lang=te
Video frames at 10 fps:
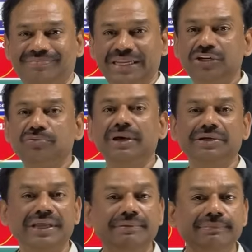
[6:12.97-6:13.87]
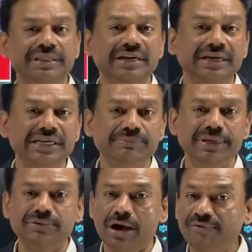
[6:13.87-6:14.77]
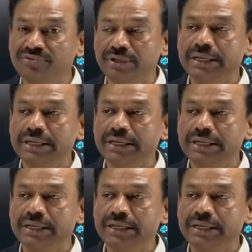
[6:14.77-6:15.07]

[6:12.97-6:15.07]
నెగిటివ్ మార్కింగ్ మెథడ్ని మీరు ఆఫ్